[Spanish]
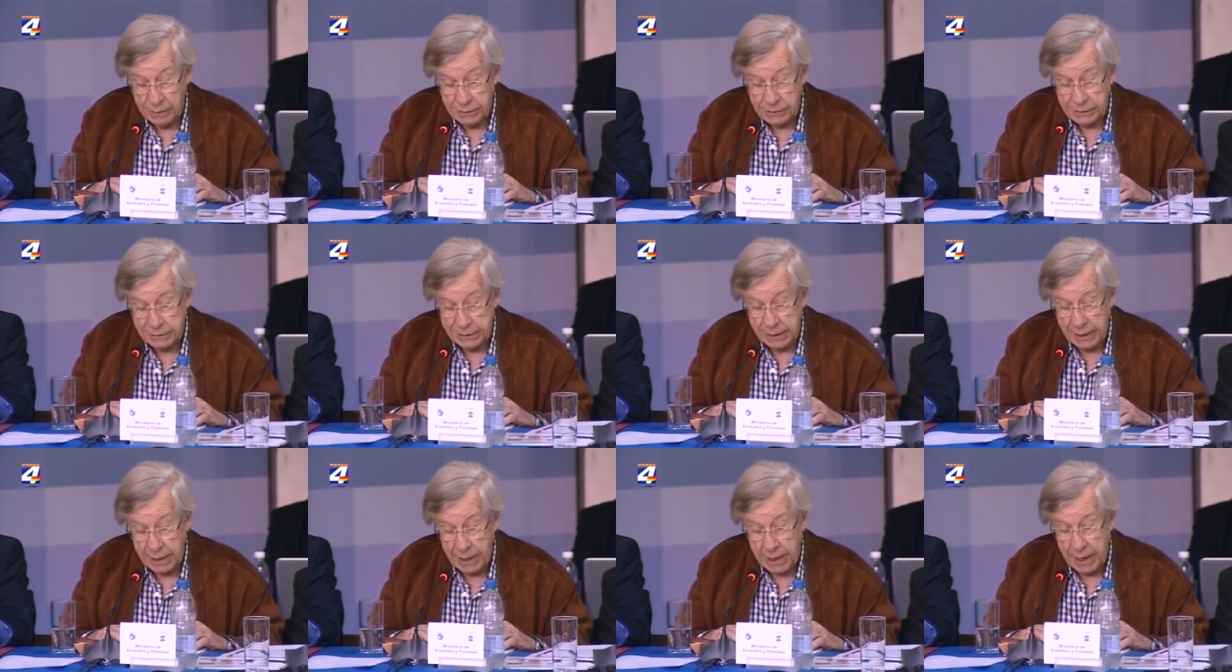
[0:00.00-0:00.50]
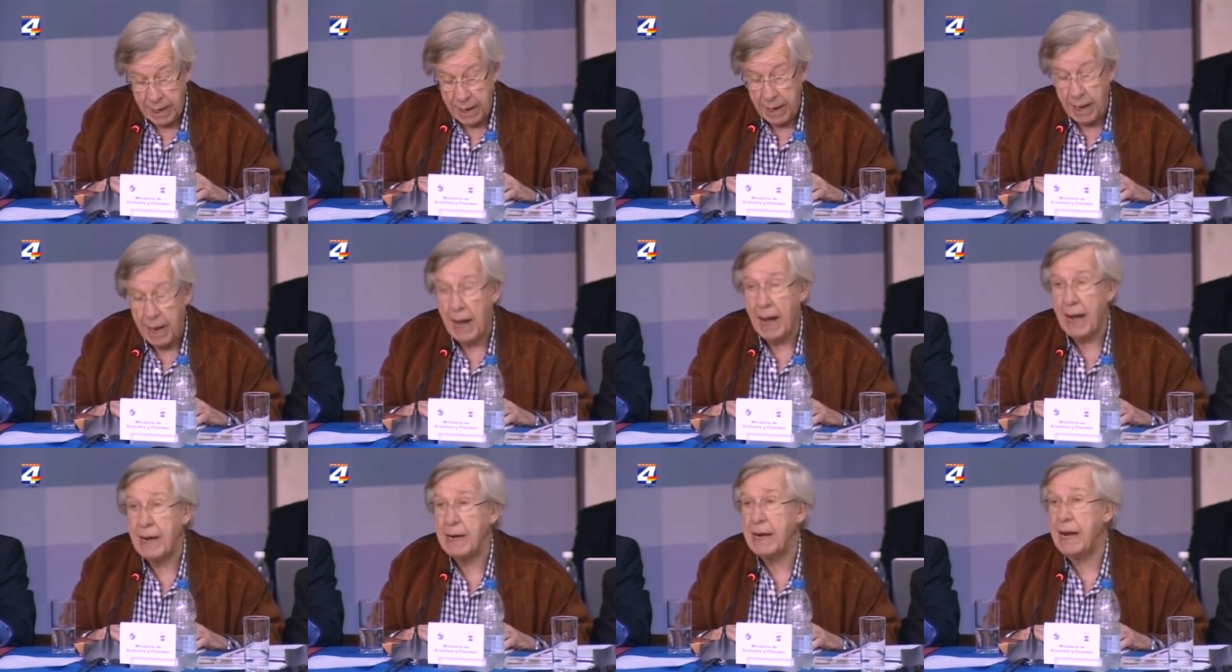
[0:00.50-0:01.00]

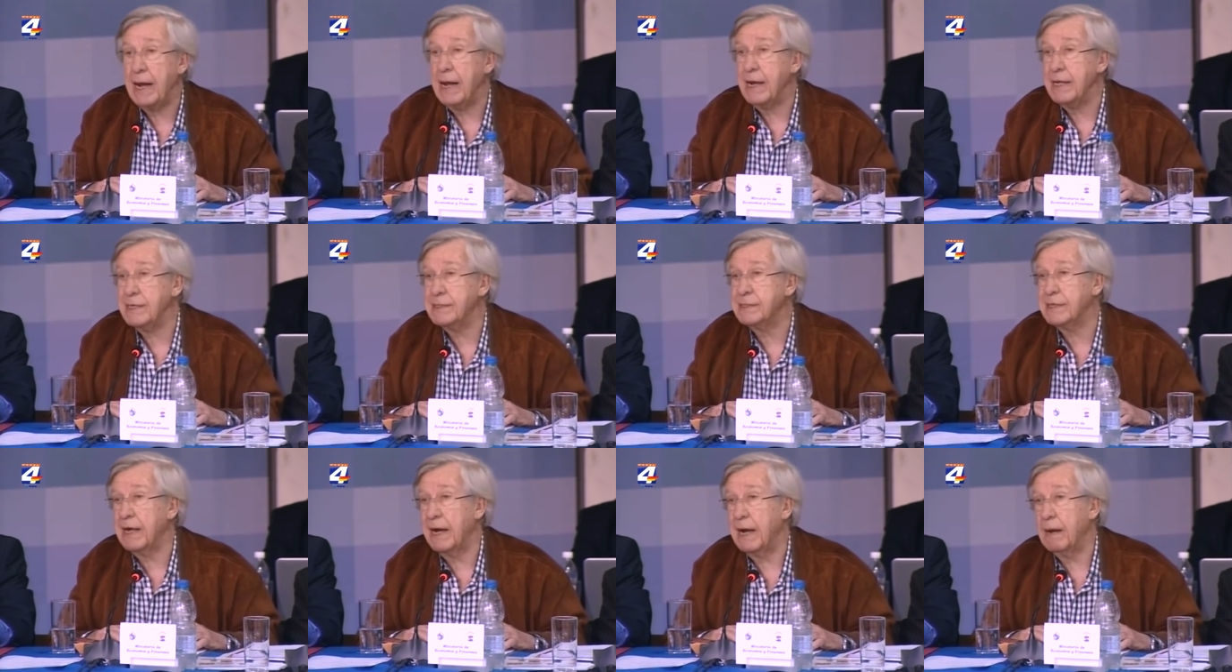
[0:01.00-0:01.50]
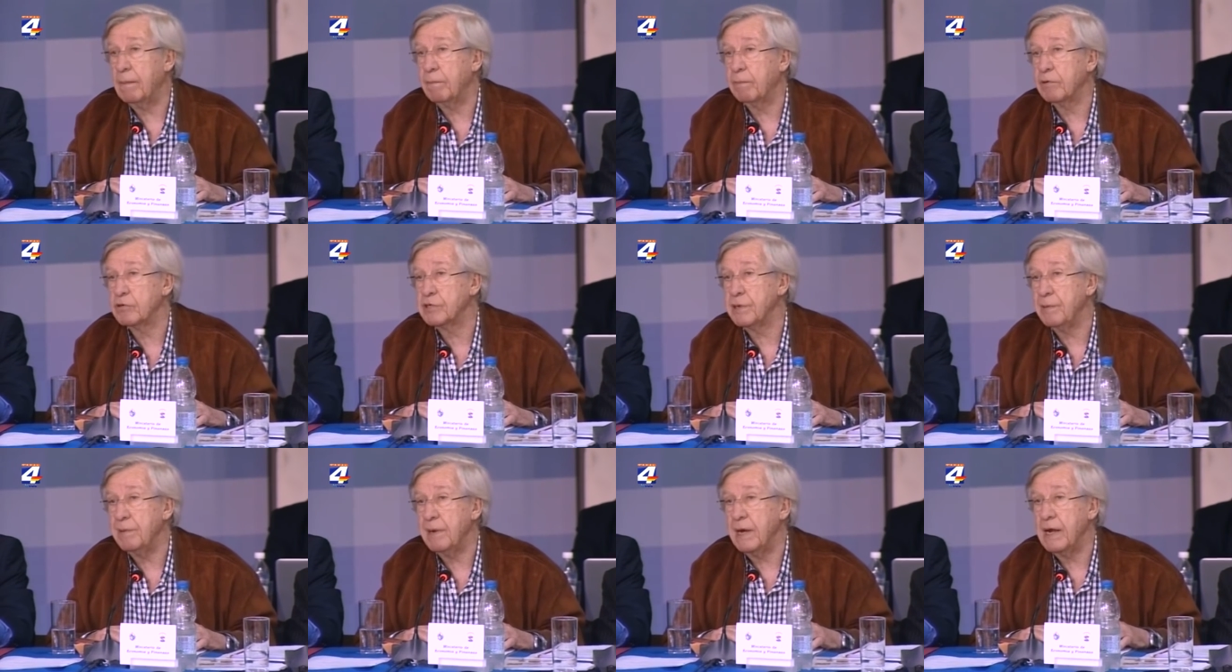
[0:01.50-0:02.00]
se analiza la
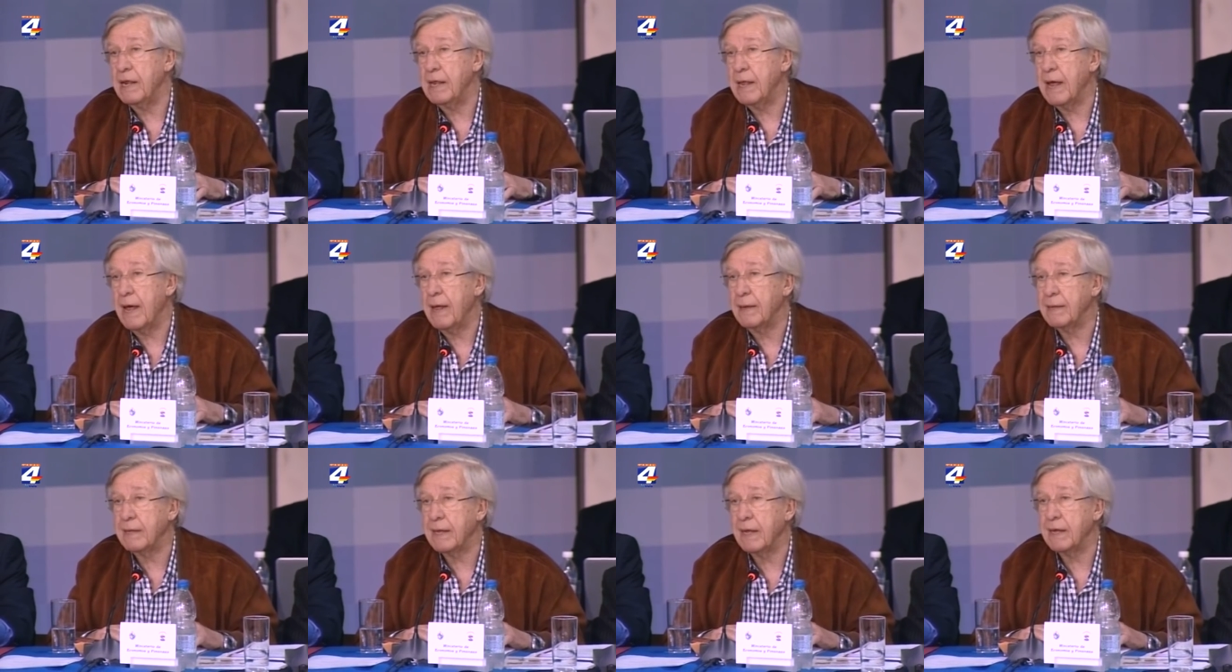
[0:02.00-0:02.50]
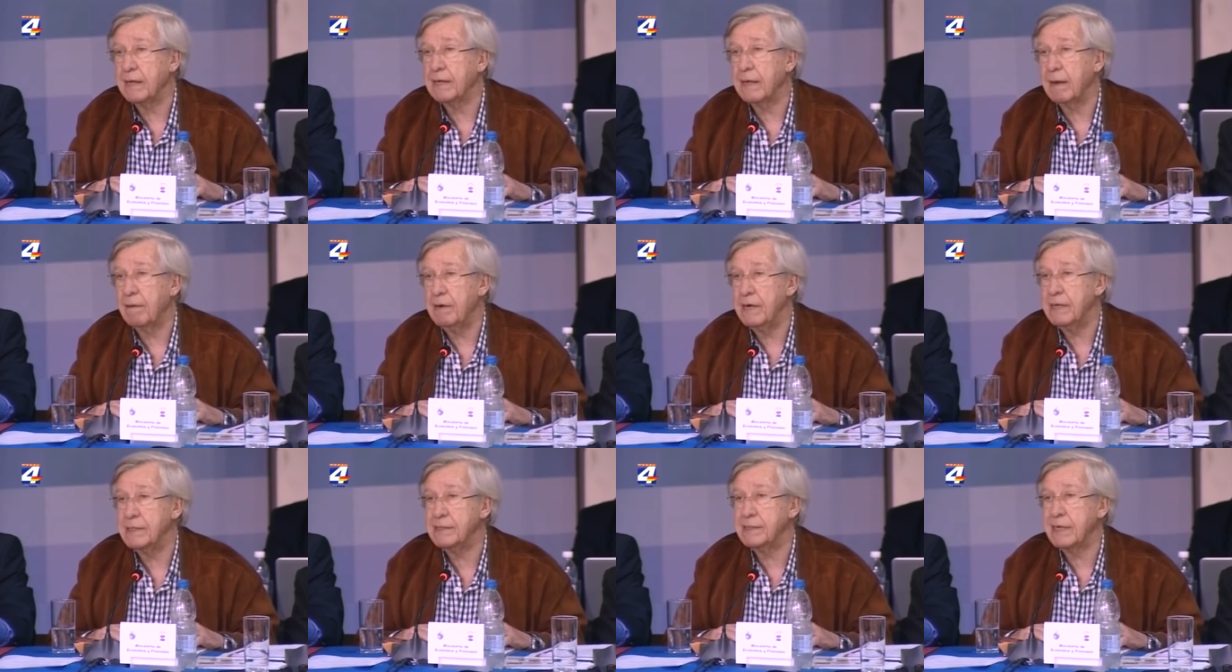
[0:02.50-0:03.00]
posibilidad de
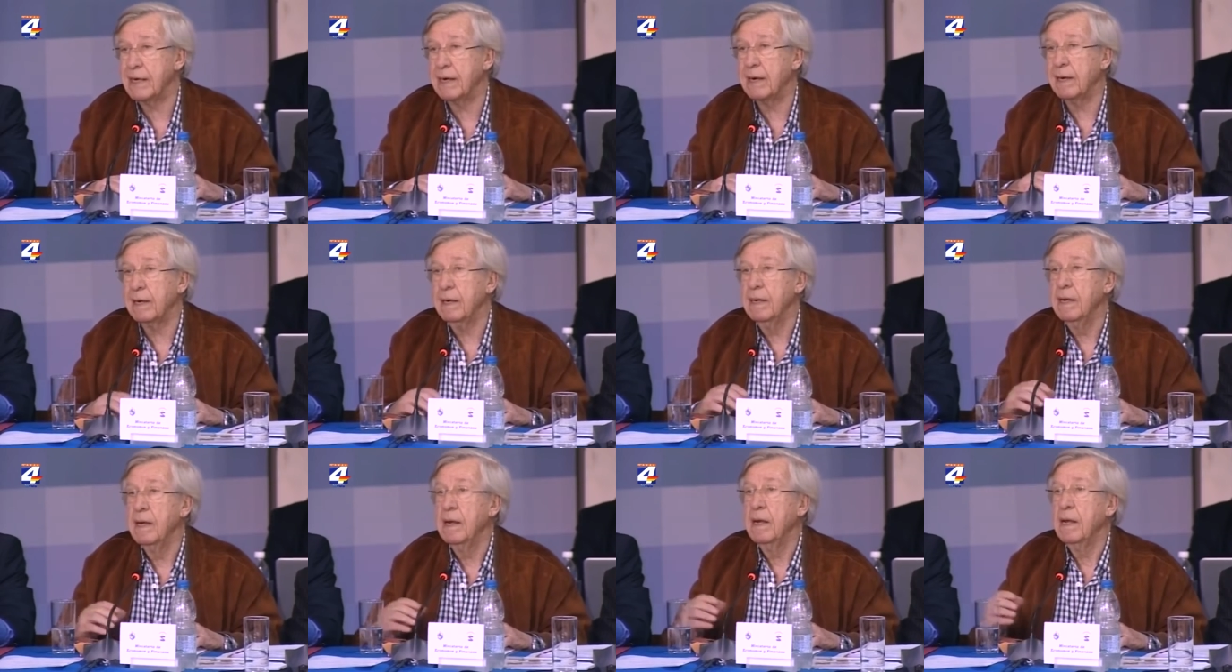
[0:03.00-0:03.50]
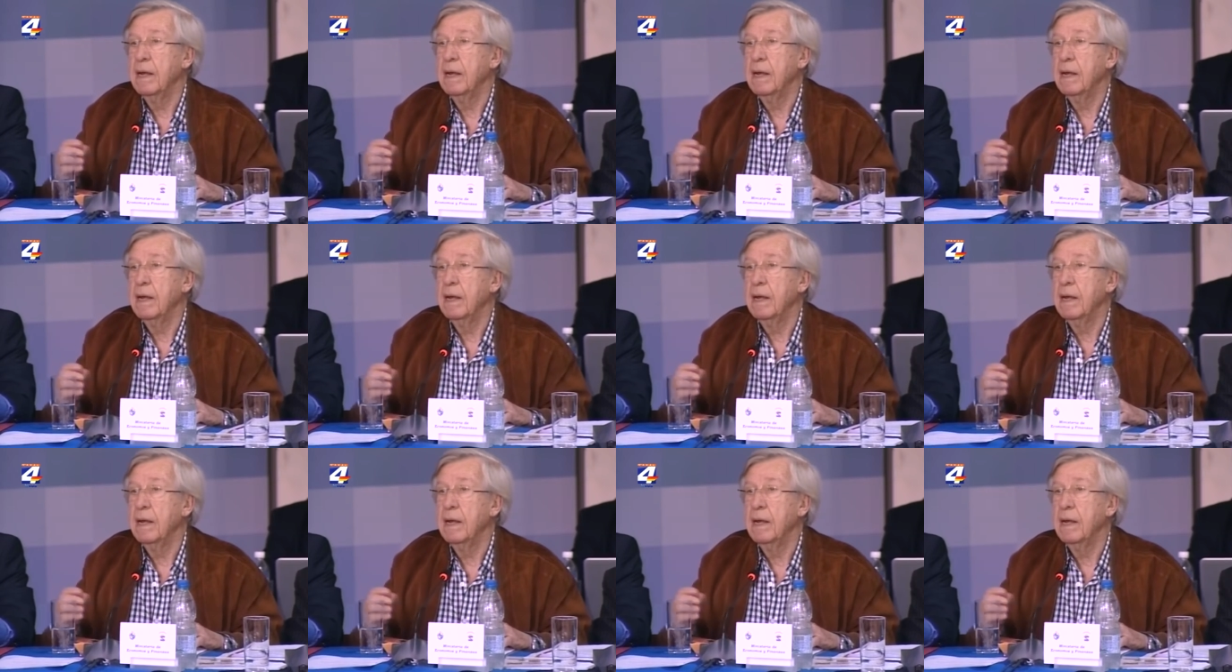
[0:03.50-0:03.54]
establecer